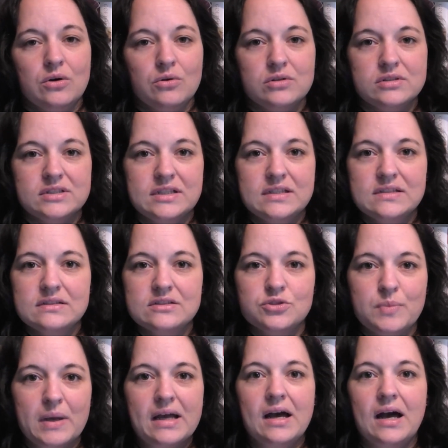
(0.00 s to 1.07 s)
Und diesen
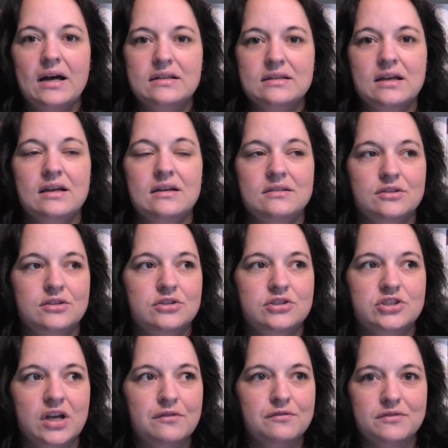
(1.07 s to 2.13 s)
Spagat
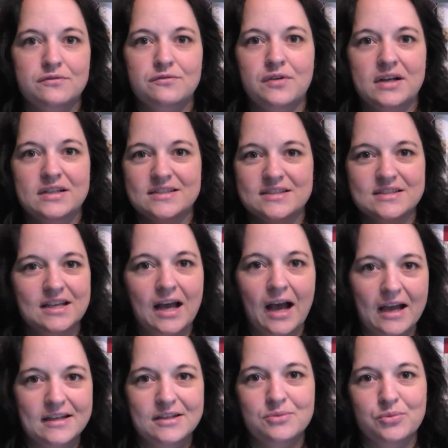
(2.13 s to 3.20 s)
schafften fast
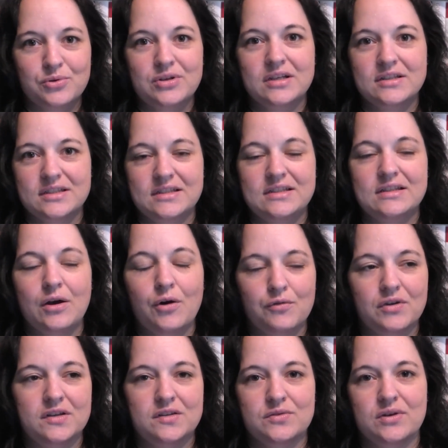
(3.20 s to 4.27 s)
keine Monarchien
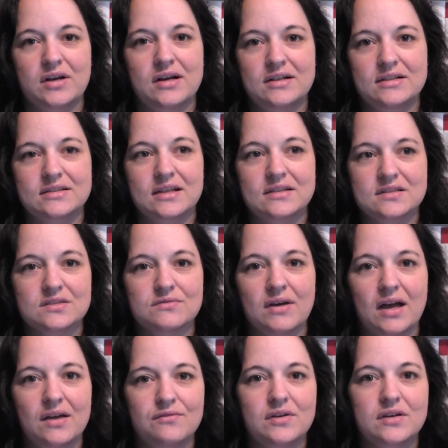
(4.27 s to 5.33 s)
aufrechtzuerhalten. Also es
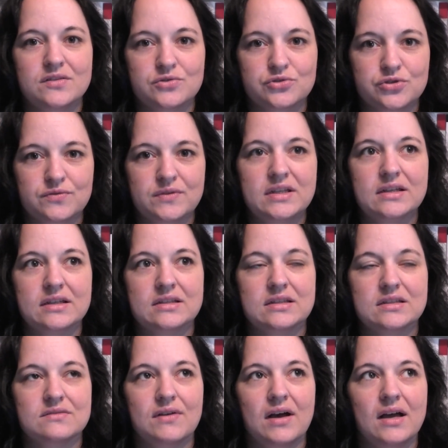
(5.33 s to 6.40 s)
war einfach zu schwierig.
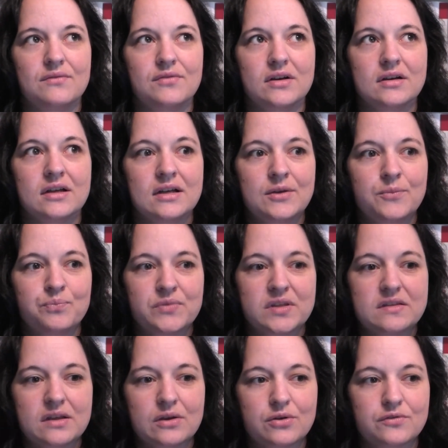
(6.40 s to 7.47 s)
Es war einfach
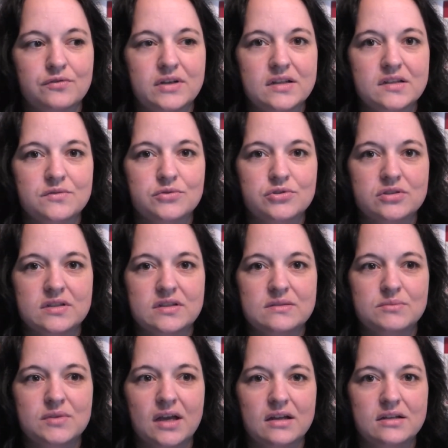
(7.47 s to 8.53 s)
dieser Konflikt zwischen
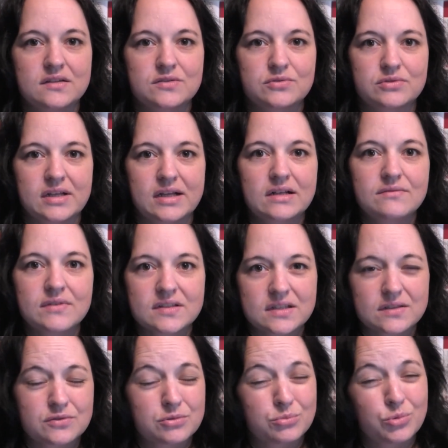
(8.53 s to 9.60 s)
diesen traditionellen, was ja so eine